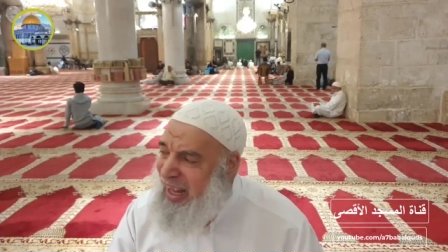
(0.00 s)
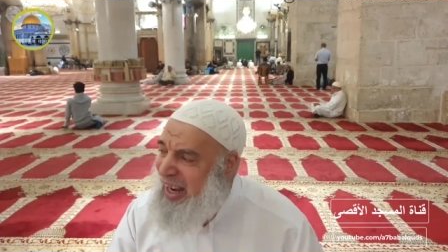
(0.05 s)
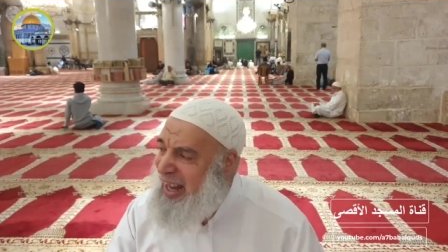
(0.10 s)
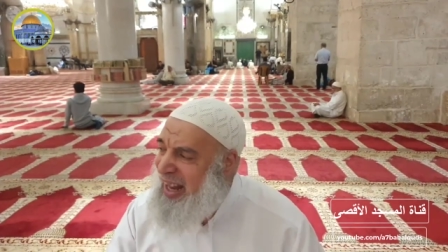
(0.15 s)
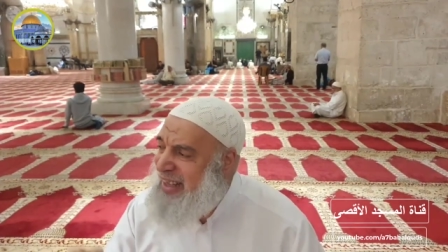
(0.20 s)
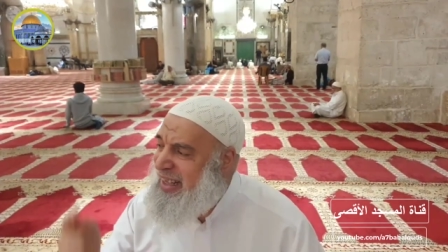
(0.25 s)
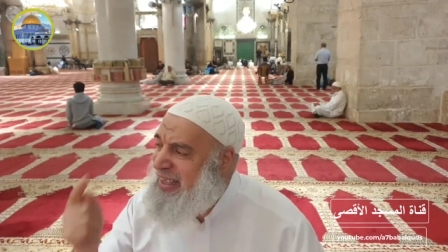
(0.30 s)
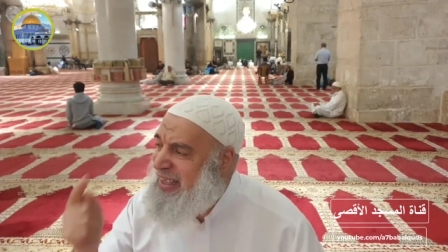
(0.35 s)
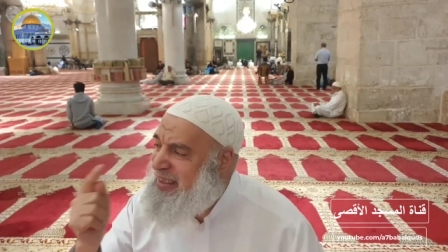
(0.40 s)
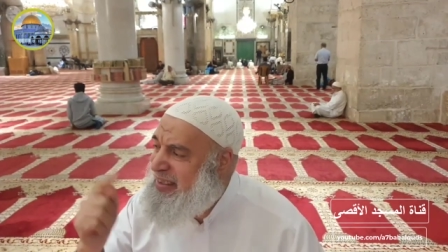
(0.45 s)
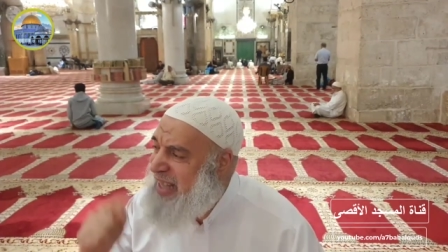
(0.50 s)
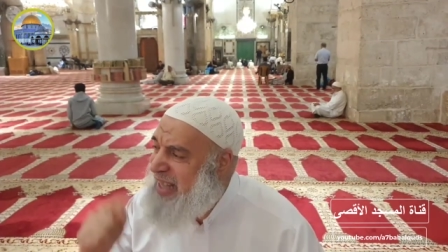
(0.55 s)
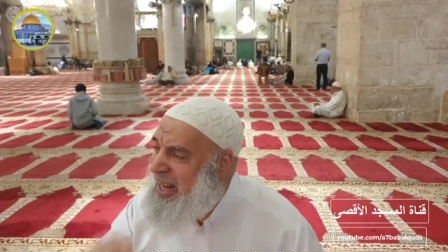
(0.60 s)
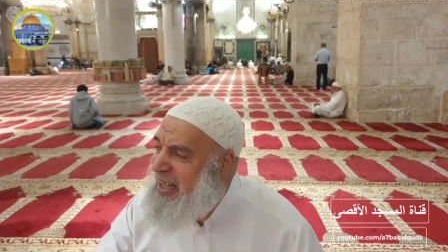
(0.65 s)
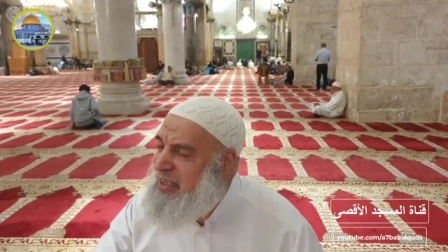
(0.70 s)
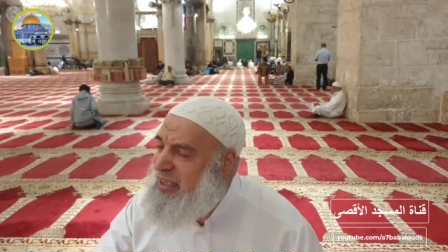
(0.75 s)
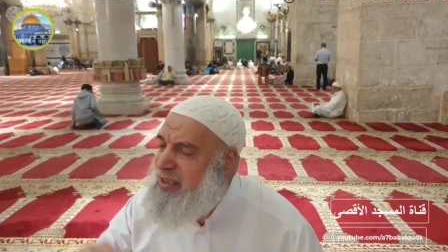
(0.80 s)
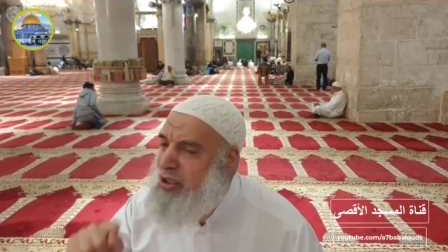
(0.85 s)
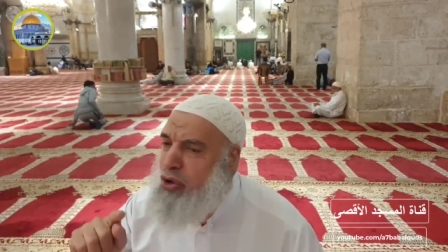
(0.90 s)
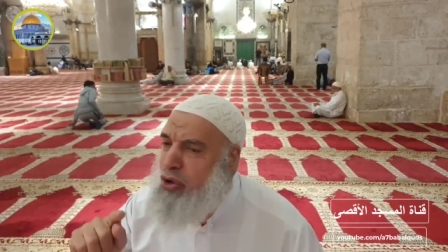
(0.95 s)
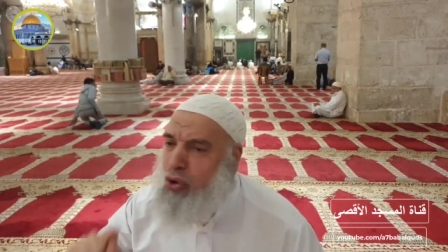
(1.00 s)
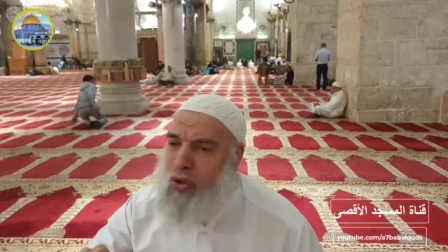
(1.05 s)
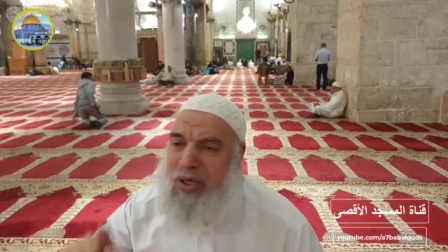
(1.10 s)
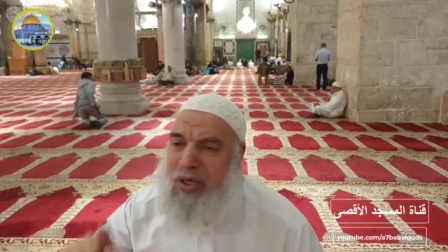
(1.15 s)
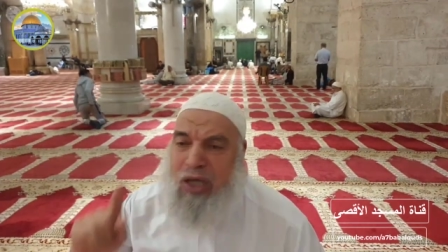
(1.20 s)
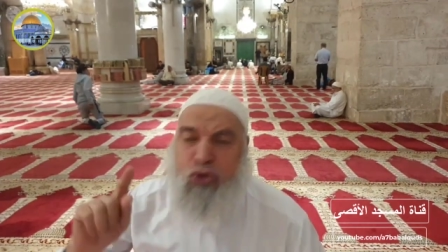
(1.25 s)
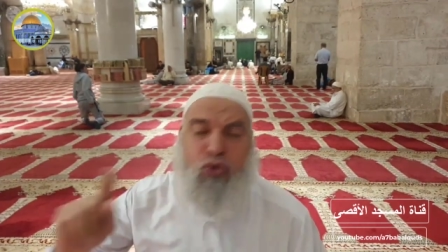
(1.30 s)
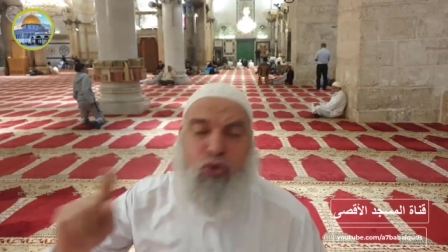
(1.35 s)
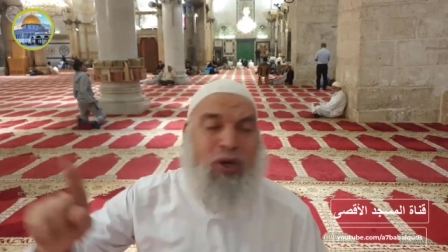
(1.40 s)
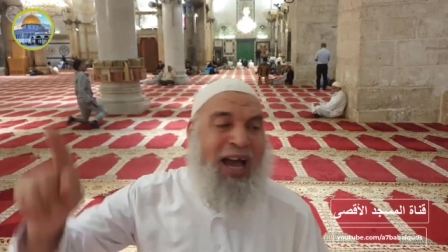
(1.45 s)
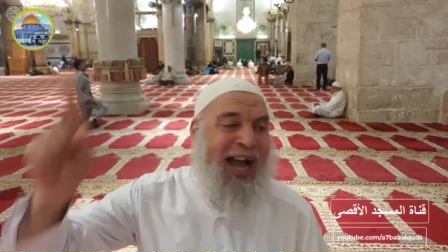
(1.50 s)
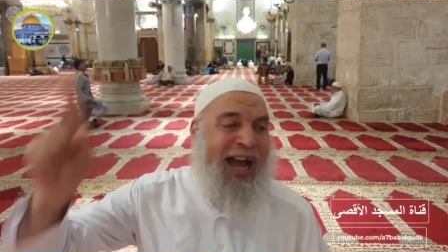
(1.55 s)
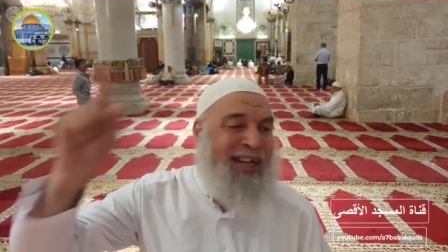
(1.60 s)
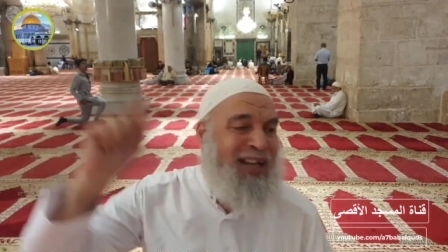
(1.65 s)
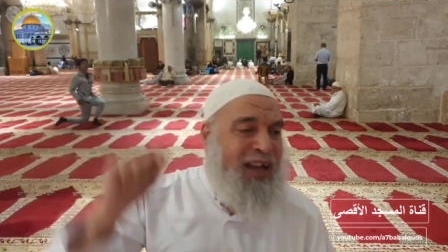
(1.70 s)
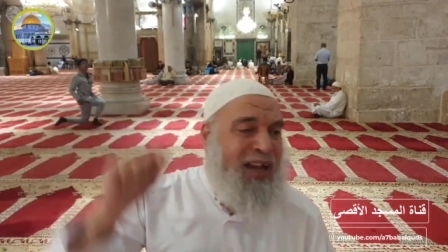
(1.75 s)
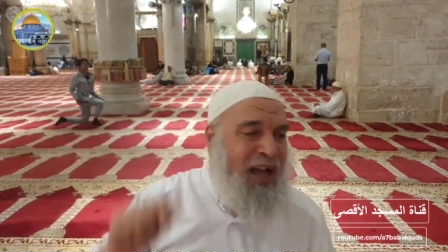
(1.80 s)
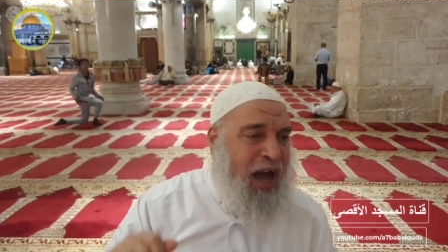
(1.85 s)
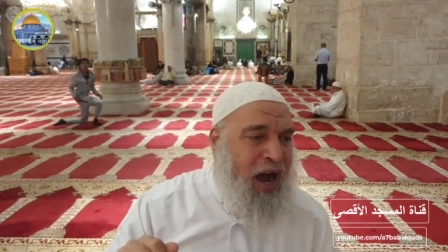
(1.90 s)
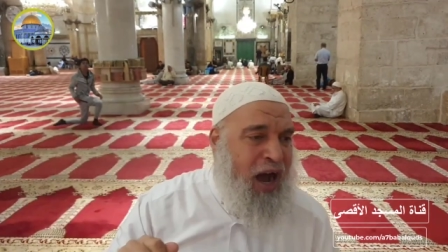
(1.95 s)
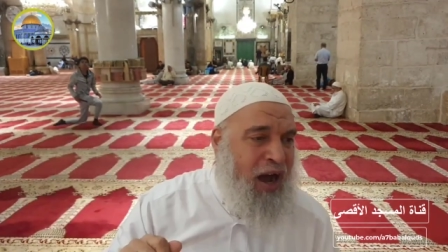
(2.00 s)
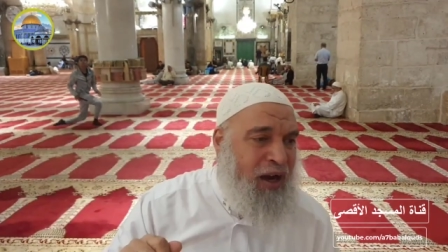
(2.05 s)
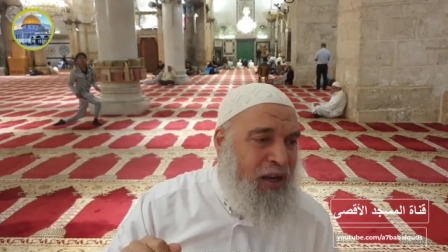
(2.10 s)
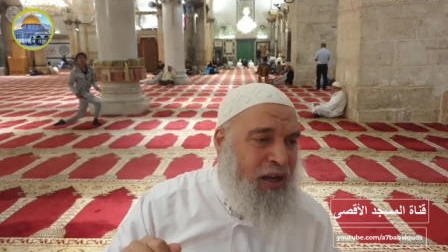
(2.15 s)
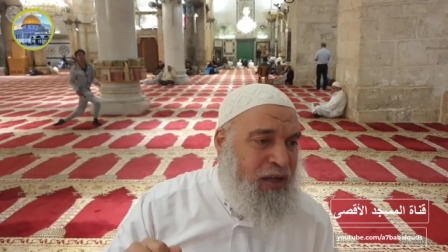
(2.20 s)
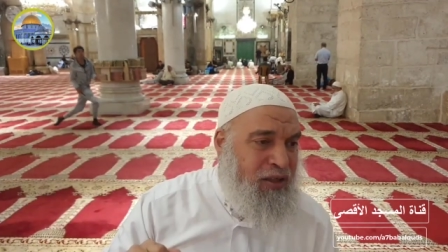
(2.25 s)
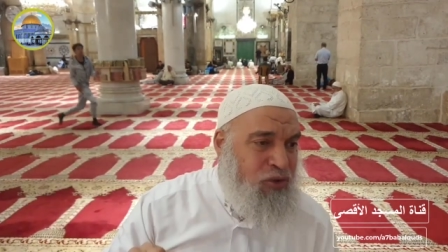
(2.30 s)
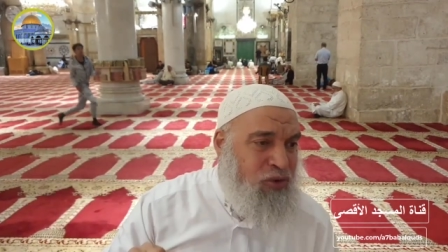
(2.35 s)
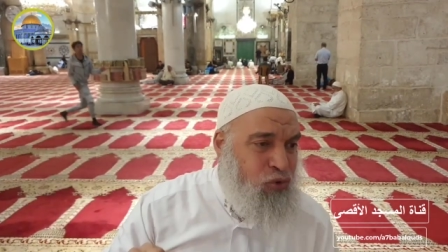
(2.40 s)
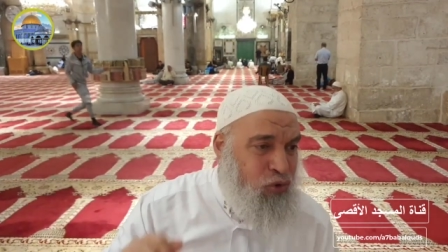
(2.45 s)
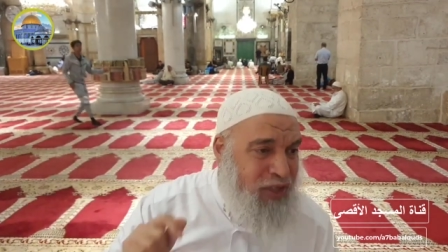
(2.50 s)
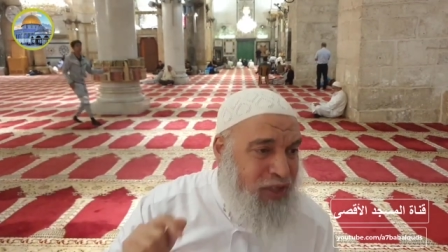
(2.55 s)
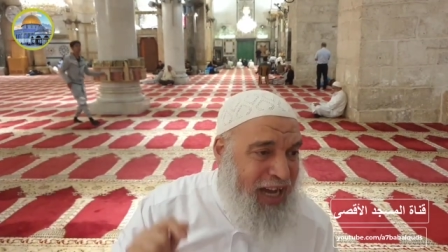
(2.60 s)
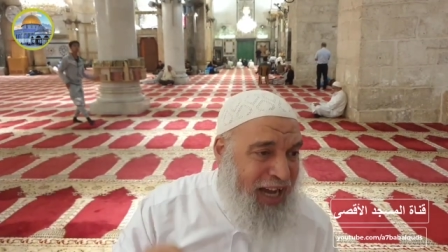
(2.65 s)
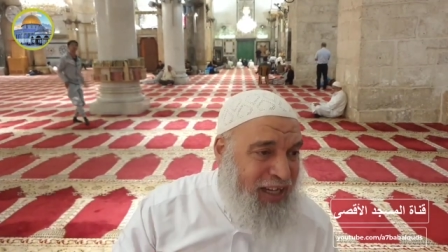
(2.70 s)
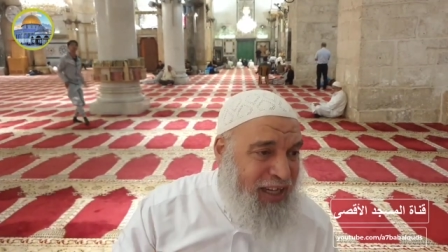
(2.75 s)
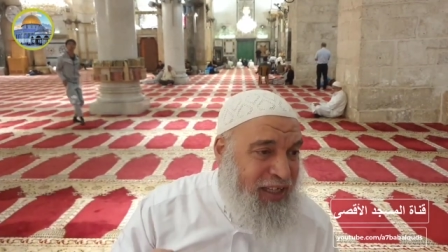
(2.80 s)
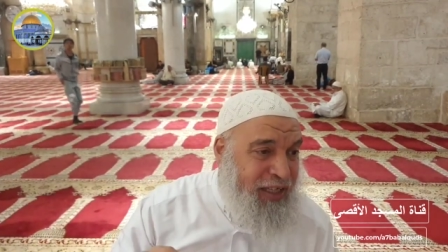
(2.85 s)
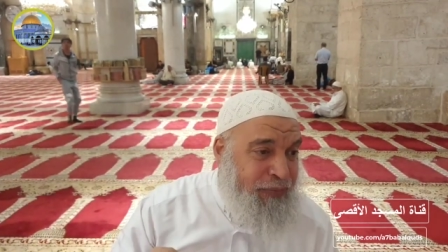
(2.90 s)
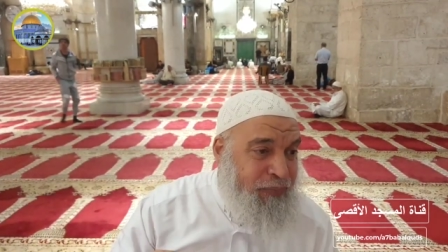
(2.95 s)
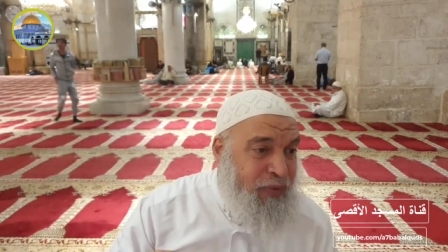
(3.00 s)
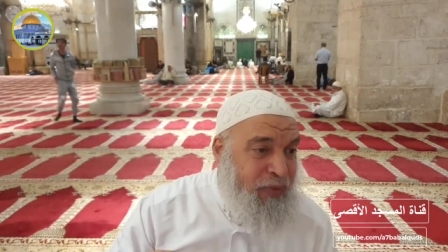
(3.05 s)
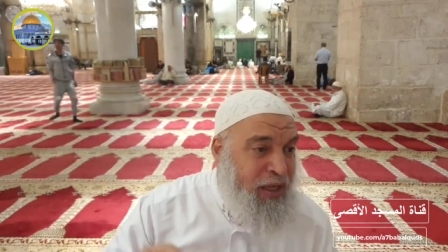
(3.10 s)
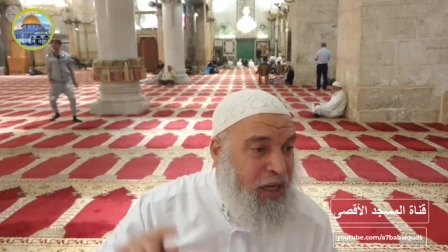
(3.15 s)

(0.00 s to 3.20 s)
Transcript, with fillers: لتستنزل الرجل عن الحالق شو يعني؟